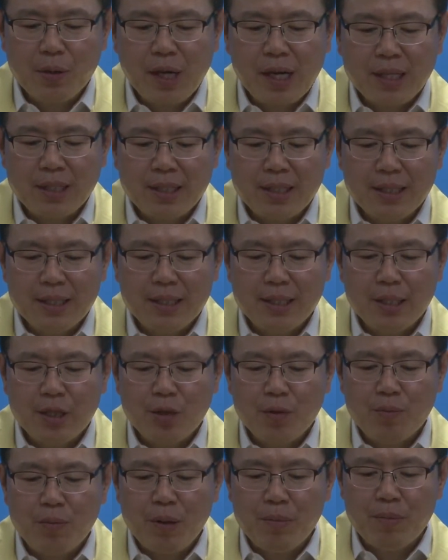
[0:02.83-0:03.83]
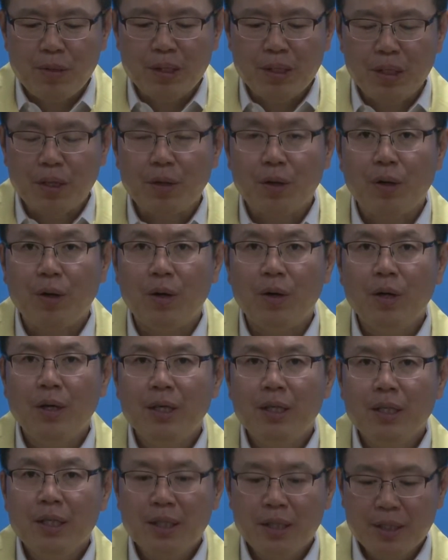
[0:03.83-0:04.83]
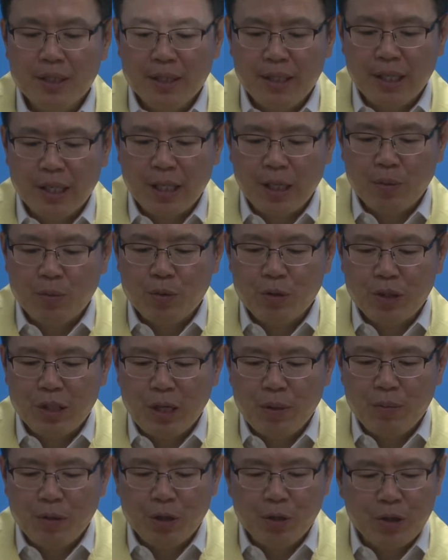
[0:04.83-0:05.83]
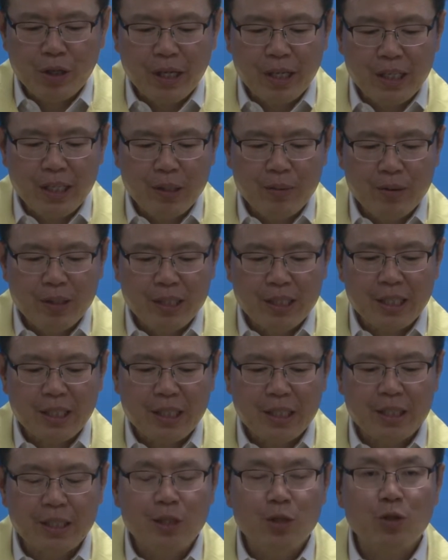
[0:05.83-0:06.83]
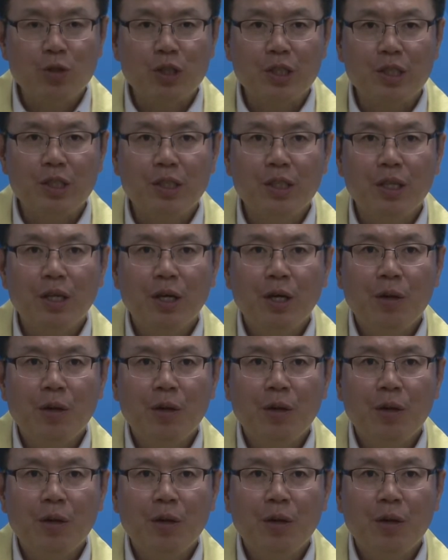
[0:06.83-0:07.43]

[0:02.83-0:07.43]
확진자로 판명되고 현재 경북대 병원에 입원 격리 중인